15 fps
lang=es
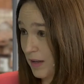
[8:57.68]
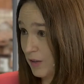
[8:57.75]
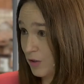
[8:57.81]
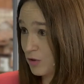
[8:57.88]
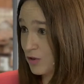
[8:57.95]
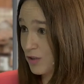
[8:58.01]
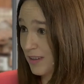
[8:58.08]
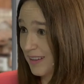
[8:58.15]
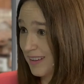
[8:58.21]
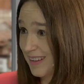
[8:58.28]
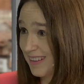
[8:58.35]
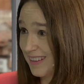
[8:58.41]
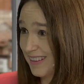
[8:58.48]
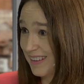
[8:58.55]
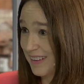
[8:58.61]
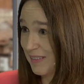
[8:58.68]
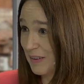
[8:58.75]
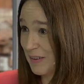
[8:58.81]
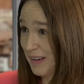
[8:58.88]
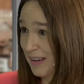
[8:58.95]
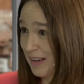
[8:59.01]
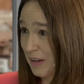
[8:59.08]
años de
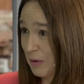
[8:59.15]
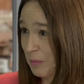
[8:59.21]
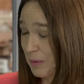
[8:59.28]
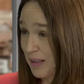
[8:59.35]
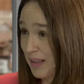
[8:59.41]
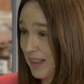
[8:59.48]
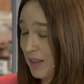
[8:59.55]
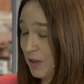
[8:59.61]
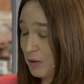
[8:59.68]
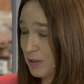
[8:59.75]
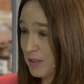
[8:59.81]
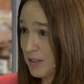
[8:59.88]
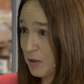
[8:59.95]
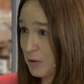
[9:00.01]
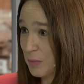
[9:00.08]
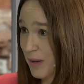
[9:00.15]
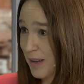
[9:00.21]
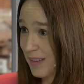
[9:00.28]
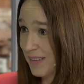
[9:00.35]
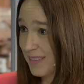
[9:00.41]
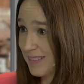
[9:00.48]
trabajo aquí en la comandancia. ¿Dónde se nos va?